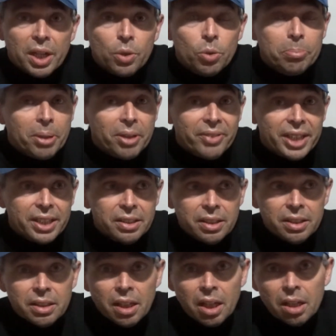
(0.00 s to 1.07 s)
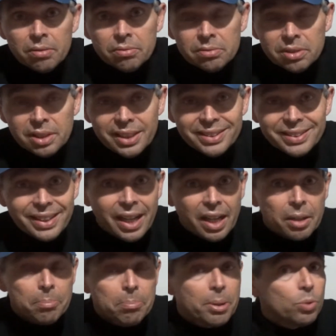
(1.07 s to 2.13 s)
compravendita di
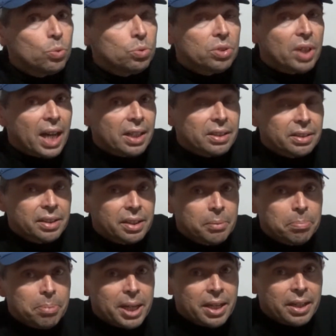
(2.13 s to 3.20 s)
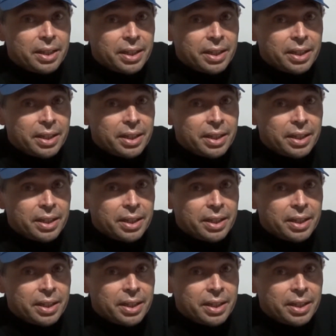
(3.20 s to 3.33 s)
scarpe usate per i